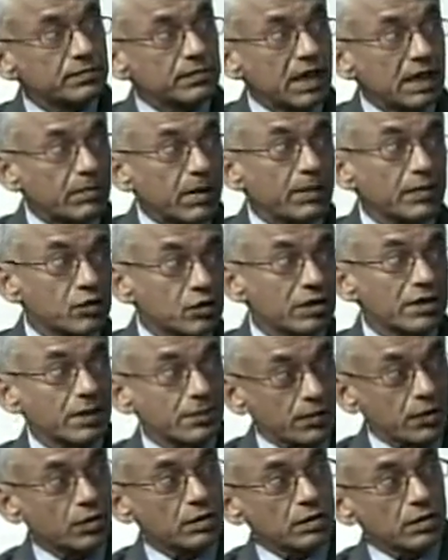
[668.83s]
Hay
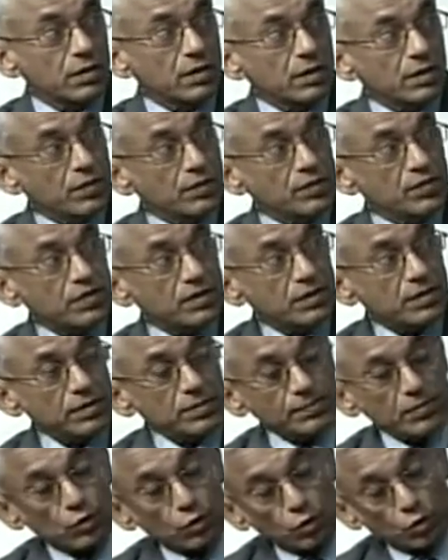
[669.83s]
En este momento sí.
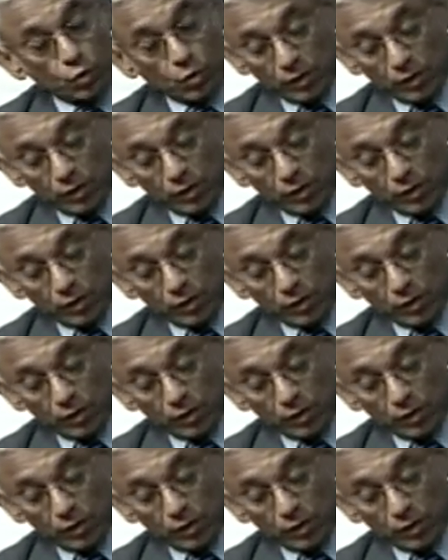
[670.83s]
Pero lo